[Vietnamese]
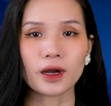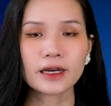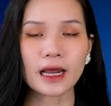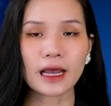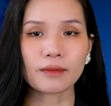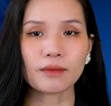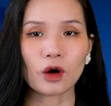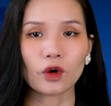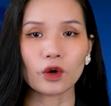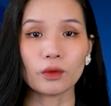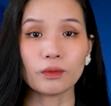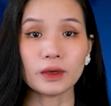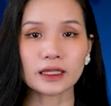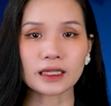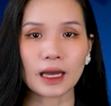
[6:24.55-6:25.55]
mới này bao
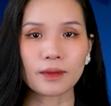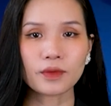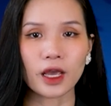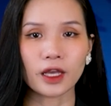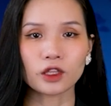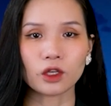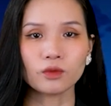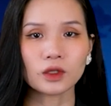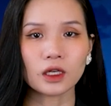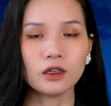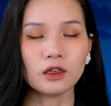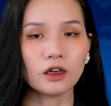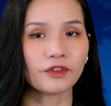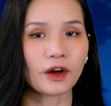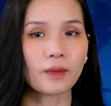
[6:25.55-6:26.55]
gồm 18 hệ thống tên
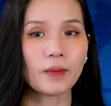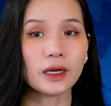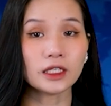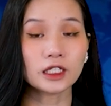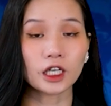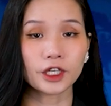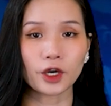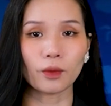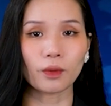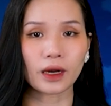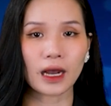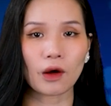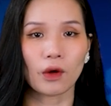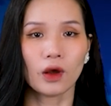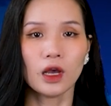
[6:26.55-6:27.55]
lửa pháo binh cơ động
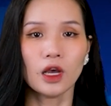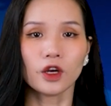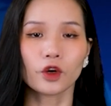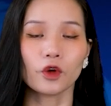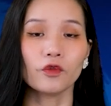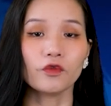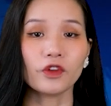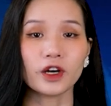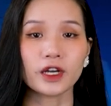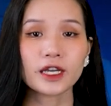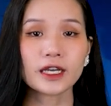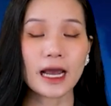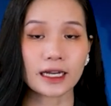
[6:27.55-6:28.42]
cao cùng với